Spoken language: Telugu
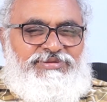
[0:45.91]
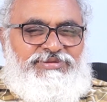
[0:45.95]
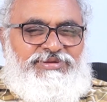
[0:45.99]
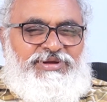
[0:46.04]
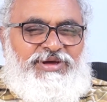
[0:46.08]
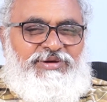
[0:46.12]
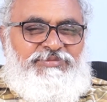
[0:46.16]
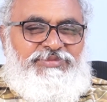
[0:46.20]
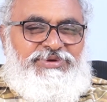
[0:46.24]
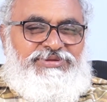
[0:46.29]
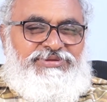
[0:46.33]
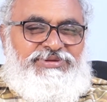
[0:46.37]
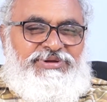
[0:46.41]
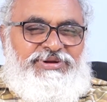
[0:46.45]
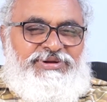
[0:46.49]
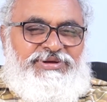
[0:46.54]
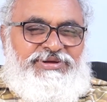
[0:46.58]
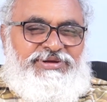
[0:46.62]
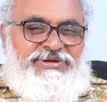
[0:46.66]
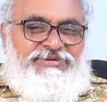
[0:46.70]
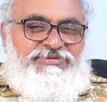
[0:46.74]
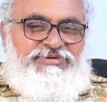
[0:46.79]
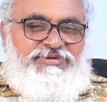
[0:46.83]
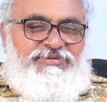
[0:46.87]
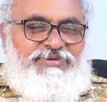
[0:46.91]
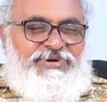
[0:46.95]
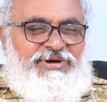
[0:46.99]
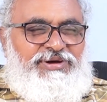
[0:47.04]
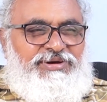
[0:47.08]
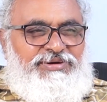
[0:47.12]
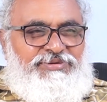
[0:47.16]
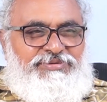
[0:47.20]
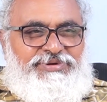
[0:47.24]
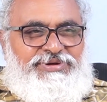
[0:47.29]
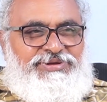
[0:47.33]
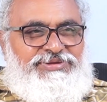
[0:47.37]
తామిద్దరికీ
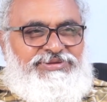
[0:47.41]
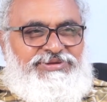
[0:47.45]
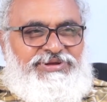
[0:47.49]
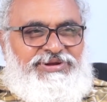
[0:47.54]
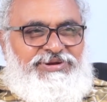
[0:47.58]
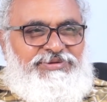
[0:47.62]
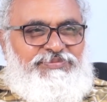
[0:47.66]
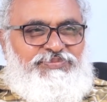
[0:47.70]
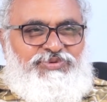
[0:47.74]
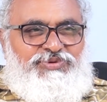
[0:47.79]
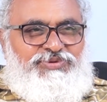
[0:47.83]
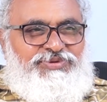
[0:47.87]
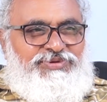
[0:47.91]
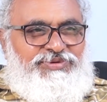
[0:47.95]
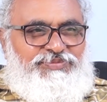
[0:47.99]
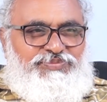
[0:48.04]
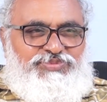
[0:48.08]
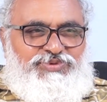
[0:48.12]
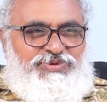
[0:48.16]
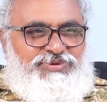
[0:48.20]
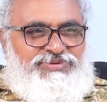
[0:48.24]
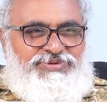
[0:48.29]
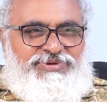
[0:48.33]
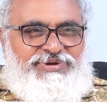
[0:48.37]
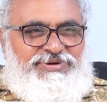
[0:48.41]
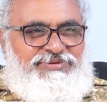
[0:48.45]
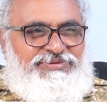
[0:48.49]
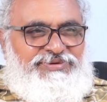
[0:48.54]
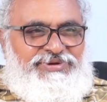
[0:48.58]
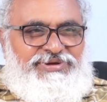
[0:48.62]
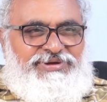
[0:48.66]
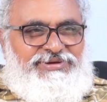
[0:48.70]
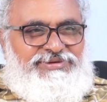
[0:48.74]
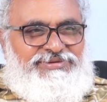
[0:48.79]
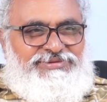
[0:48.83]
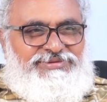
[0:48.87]
వివాహం అయిందని ఇప్పుడు చెప్తోంది ఆవిడ